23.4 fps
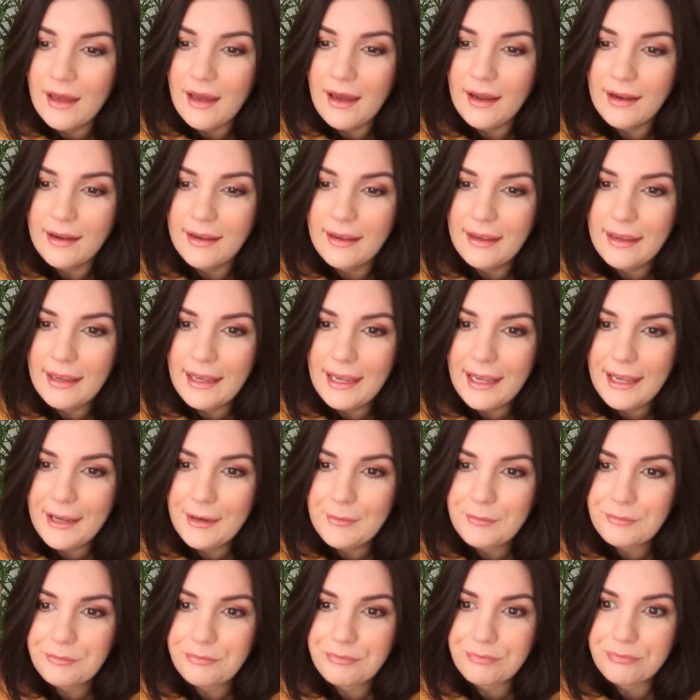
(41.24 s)

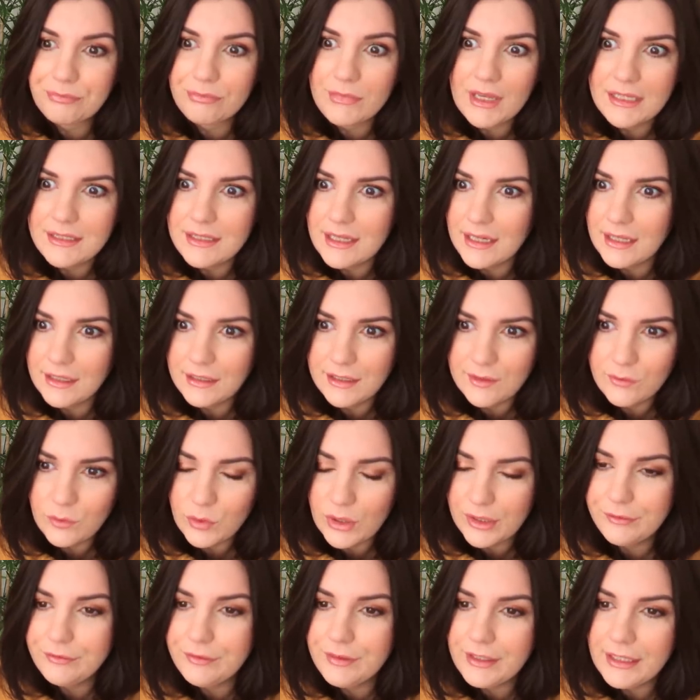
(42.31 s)
anche mh, serie tv
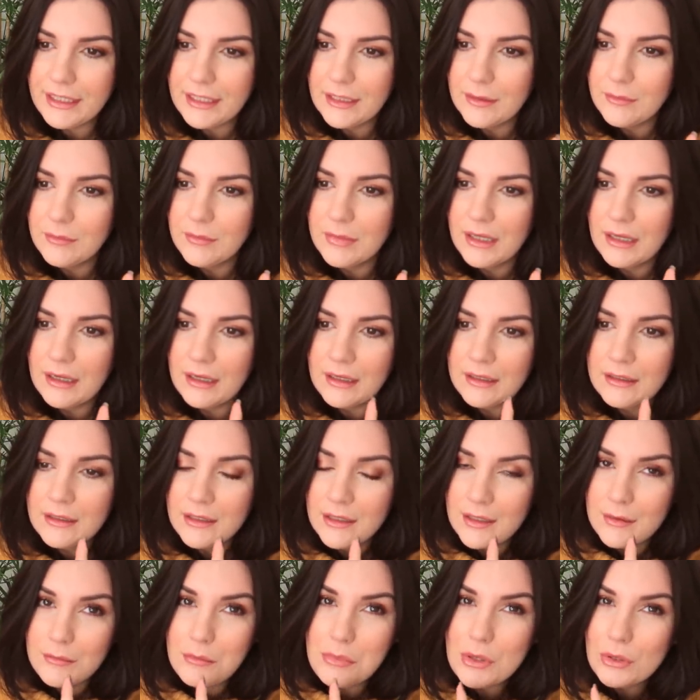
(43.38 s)
e film,
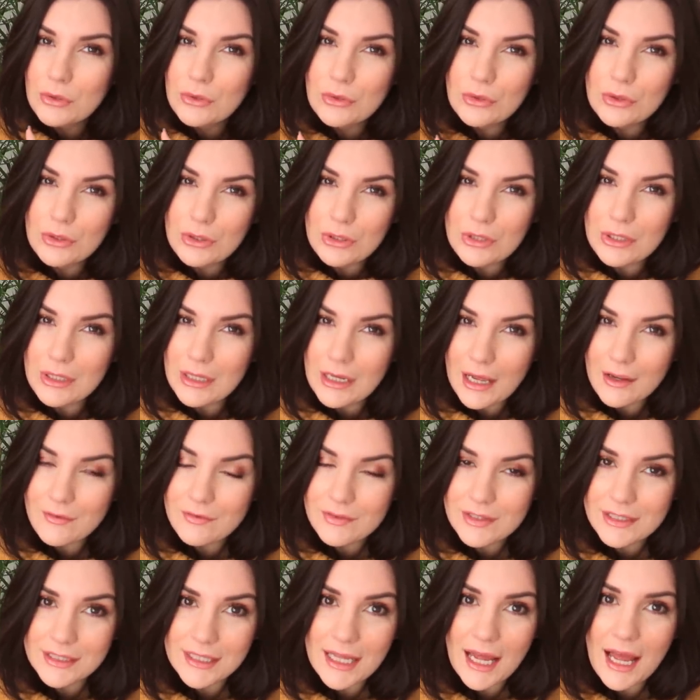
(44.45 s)
prodotti
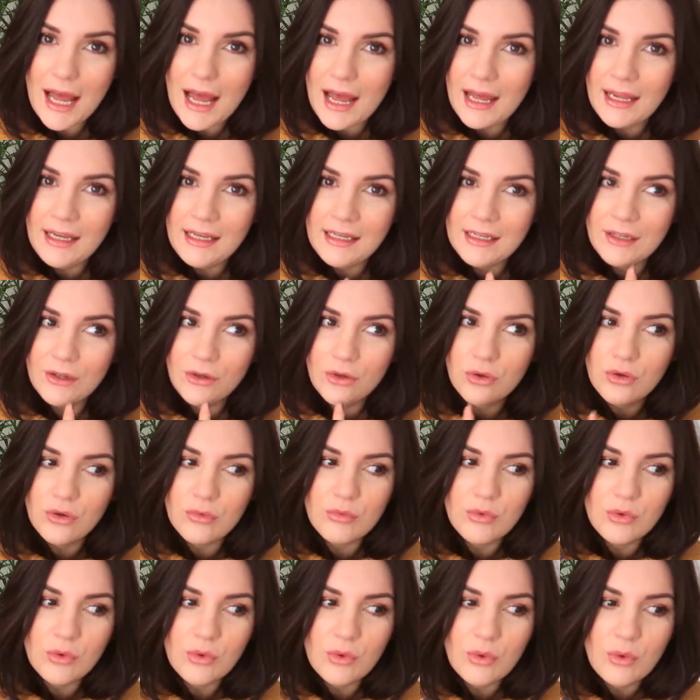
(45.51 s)
lifestyle o
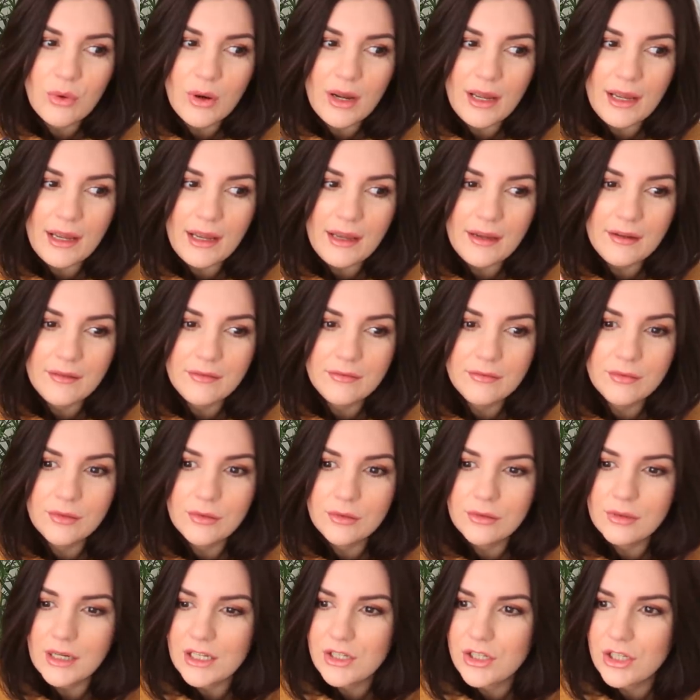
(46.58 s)
comunque
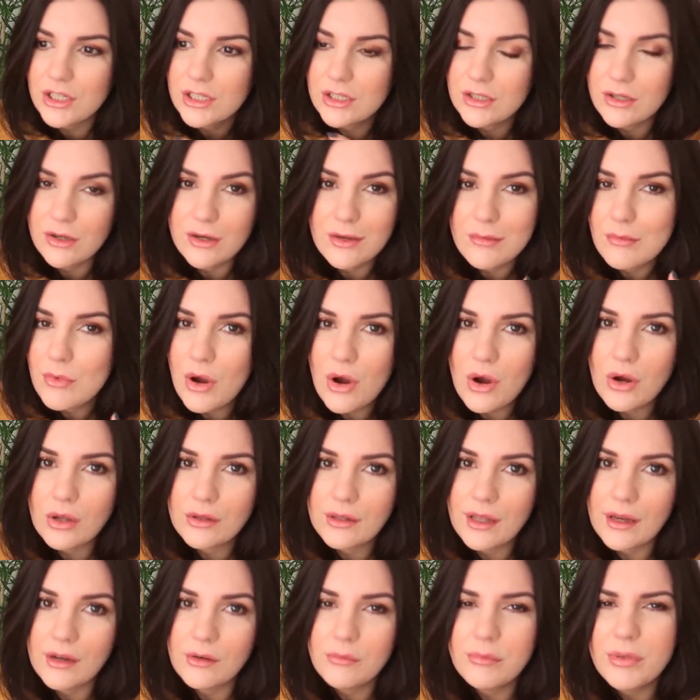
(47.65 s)
boh, accessori
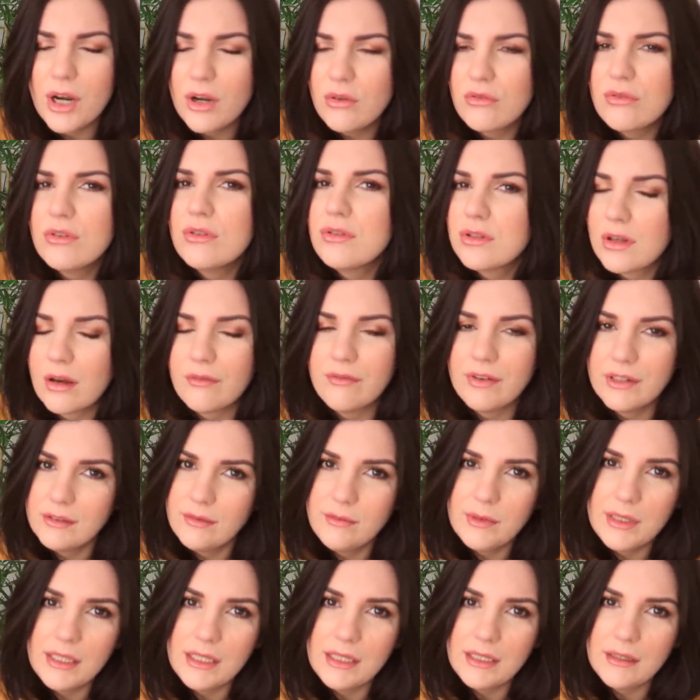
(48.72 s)
moda, però non lo so,
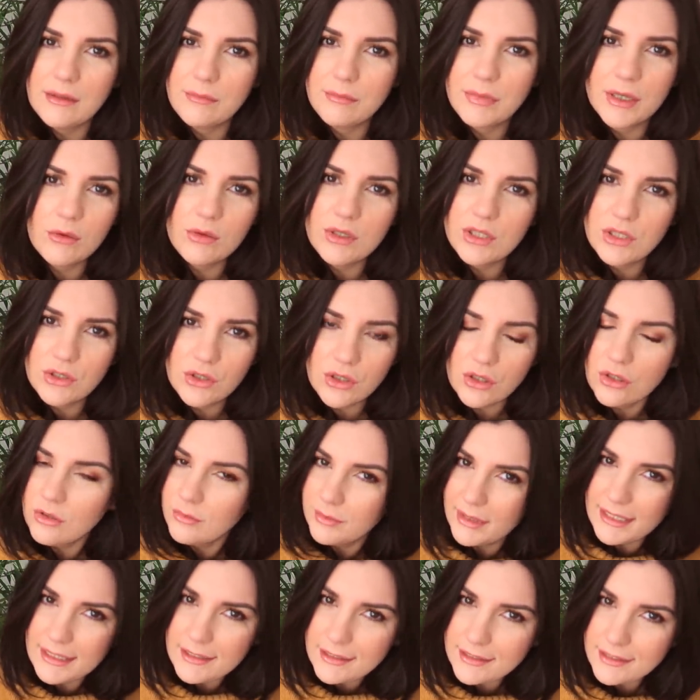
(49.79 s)
fatemi, per questo
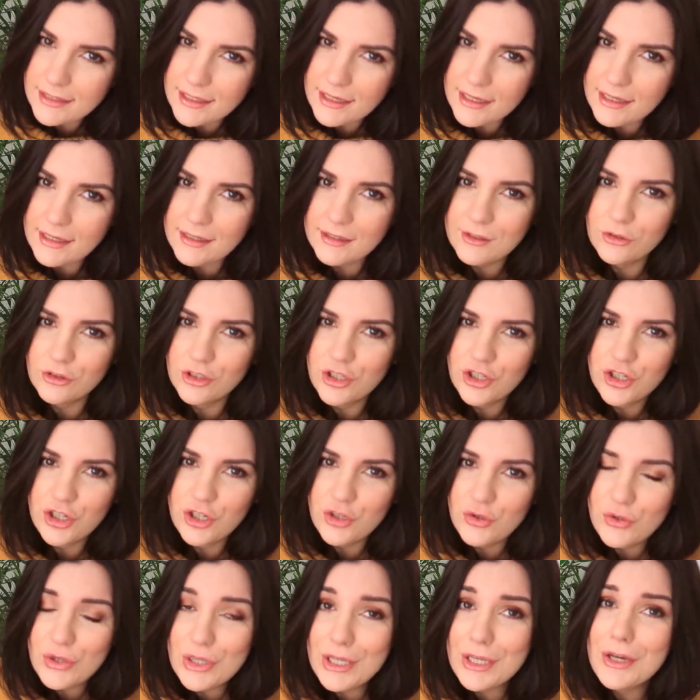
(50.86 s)
mese
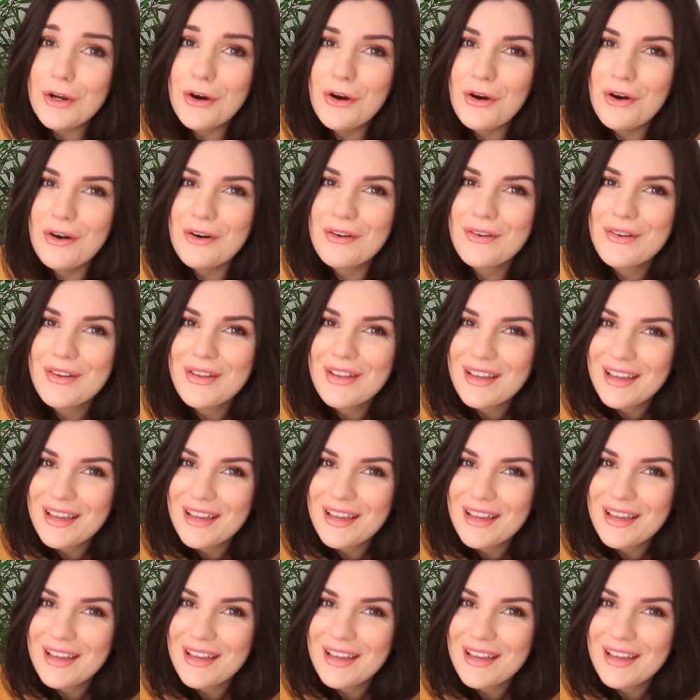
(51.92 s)
decido io